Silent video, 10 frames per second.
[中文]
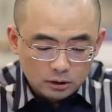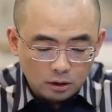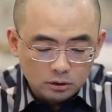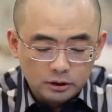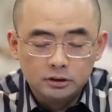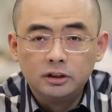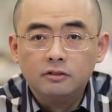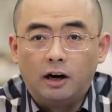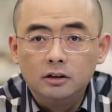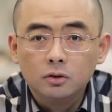然后呢是在
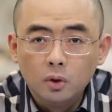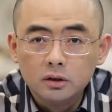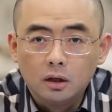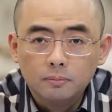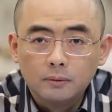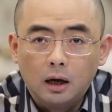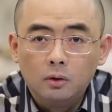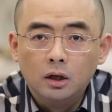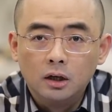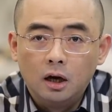网上约的，啊，
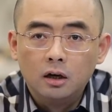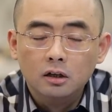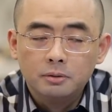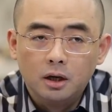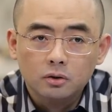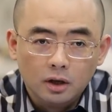互相聊聊的比较